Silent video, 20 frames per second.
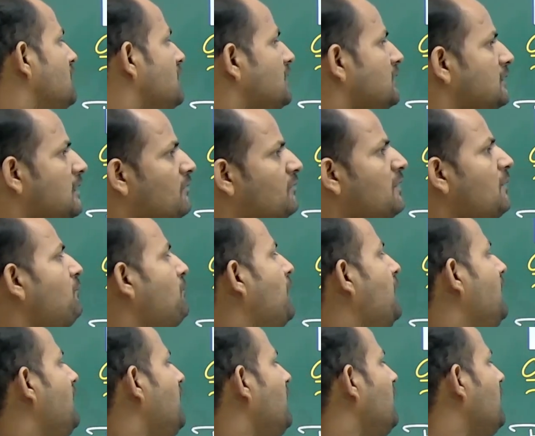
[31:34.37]
सबसे पहले
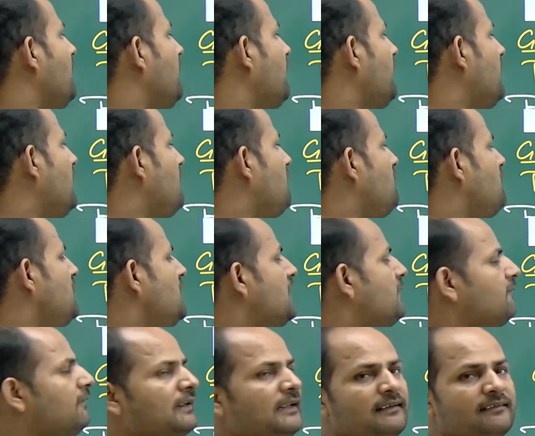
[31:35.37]
ए बी
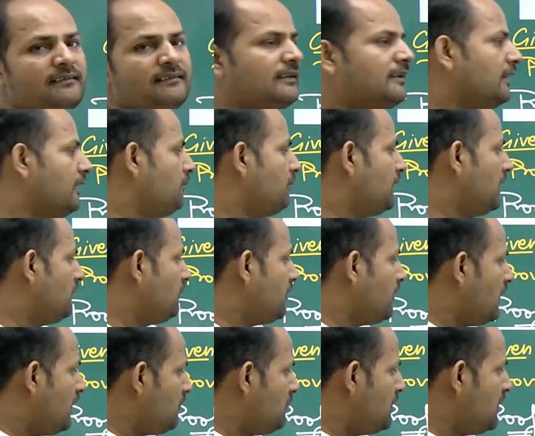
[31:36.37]
इक्वल ए सी के मतलब
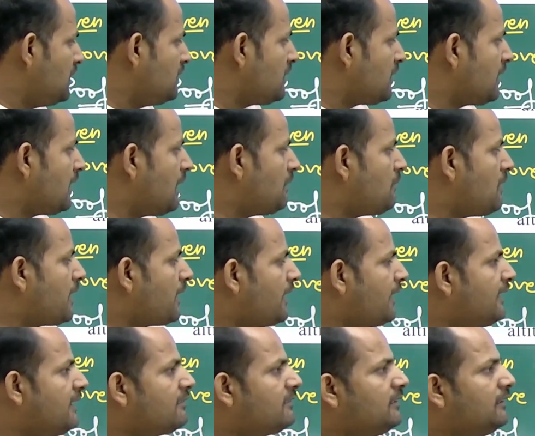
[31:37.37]
ए बी इधर नाम आ रहा ए
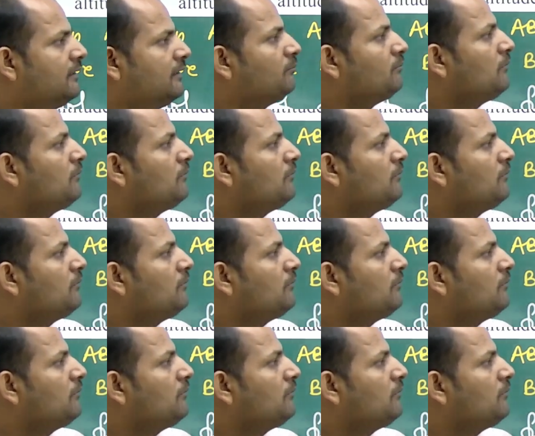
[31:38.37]
सी